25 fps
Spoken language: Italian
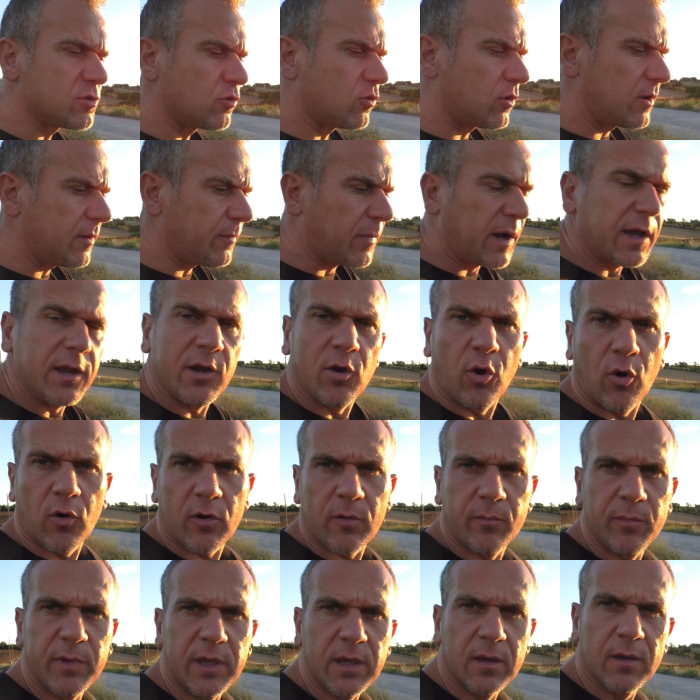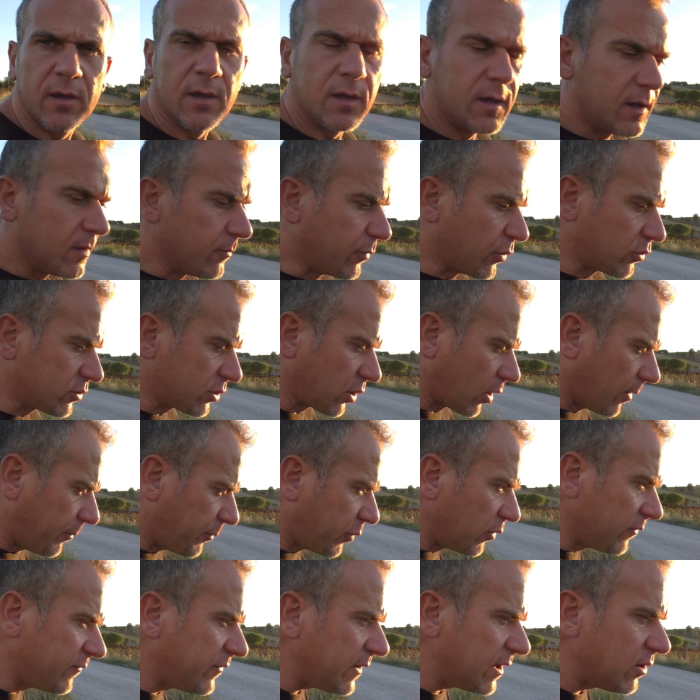sole ma enormi
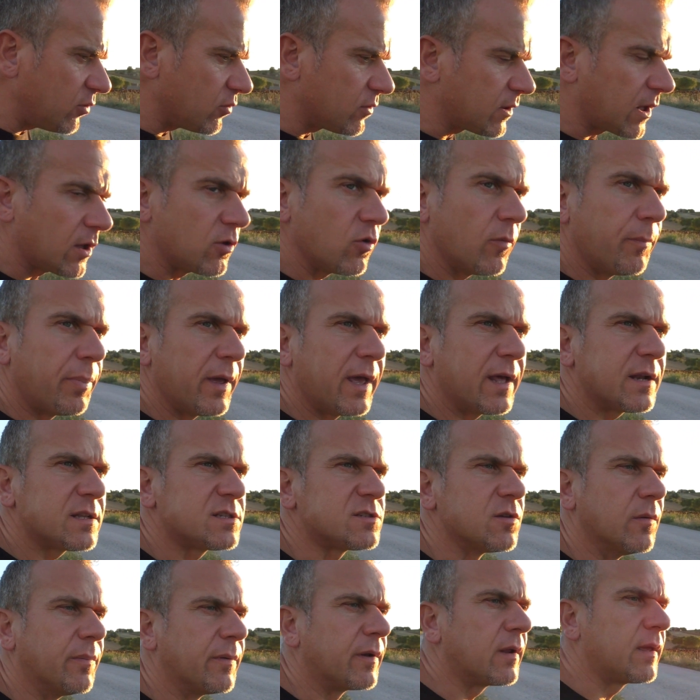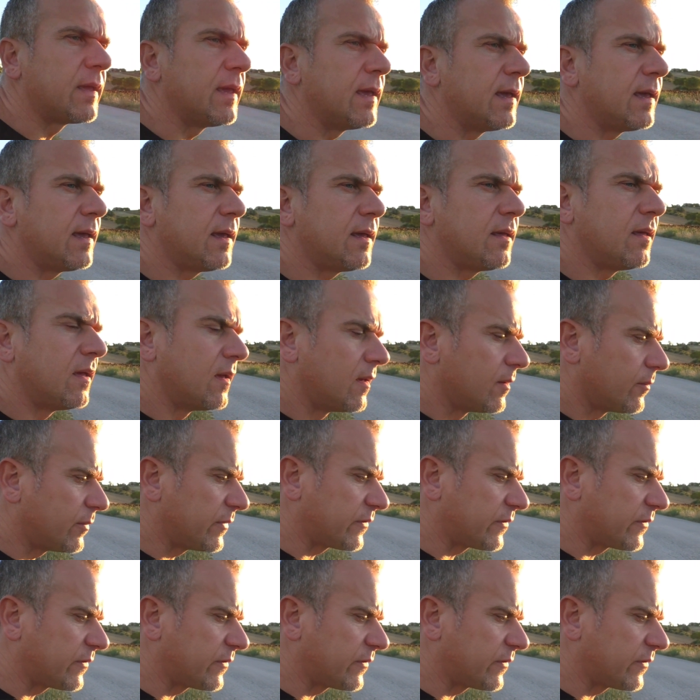purtroppo il video è andato perso perché